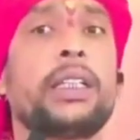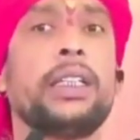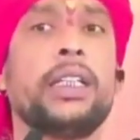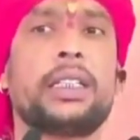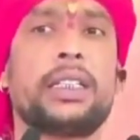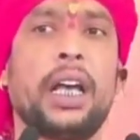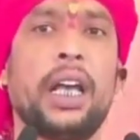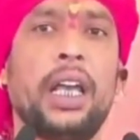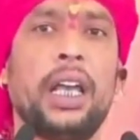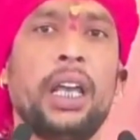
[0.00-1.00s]
व्यक्ति अच्छा
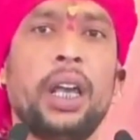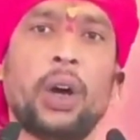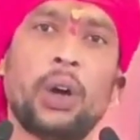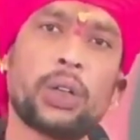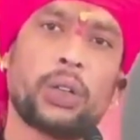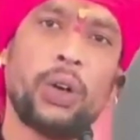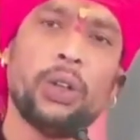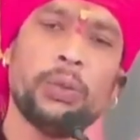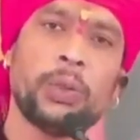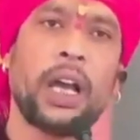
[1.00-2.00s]
है और
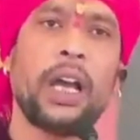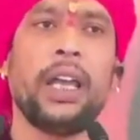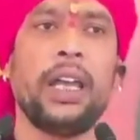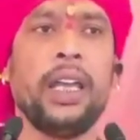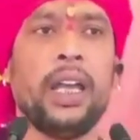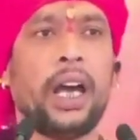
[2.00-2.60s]
कौन बुरा है